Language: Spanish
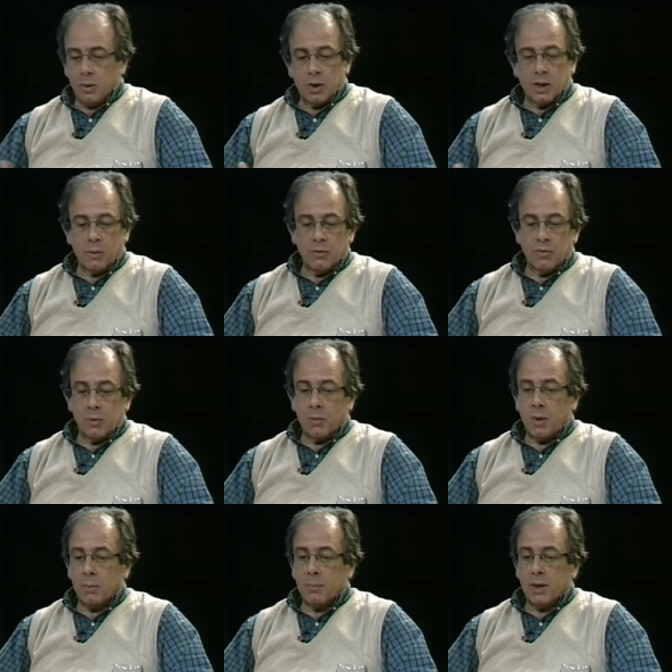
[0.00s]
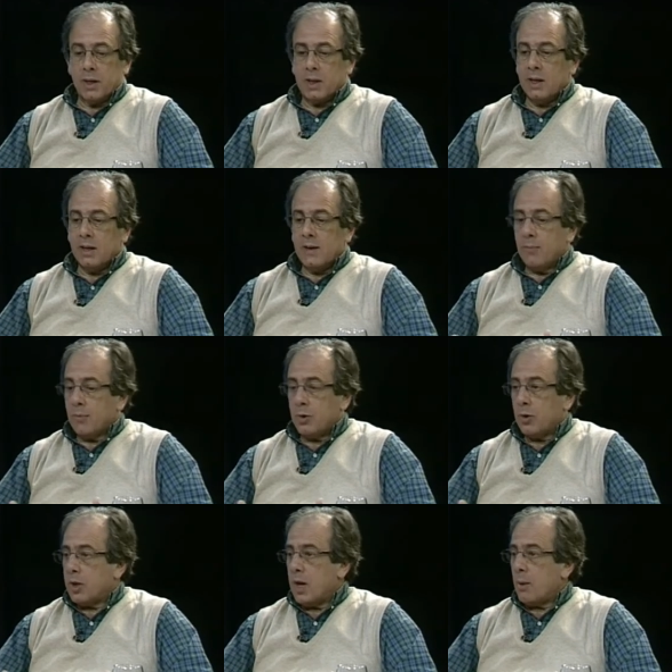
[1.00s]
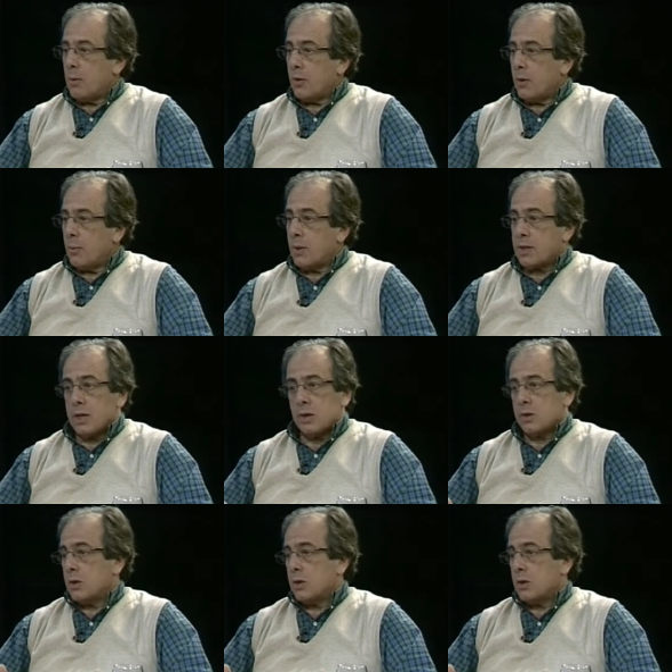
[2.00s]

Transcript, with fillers: de la que vos formabas parte, no teníamos dónde expresarnos.